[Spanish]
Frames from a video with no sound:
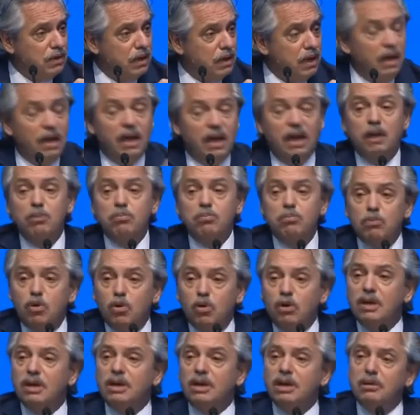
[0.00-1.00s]
Es
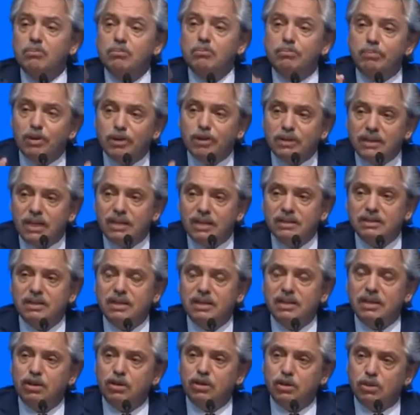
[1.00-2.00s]
muy importante
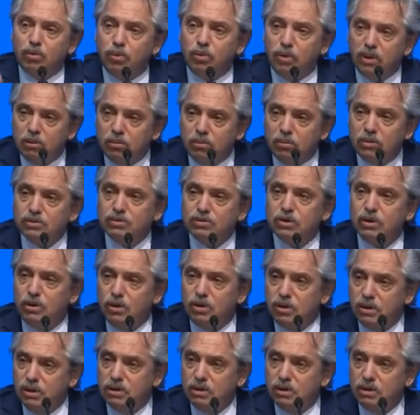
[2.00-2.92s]
que nos cuidemos hoy.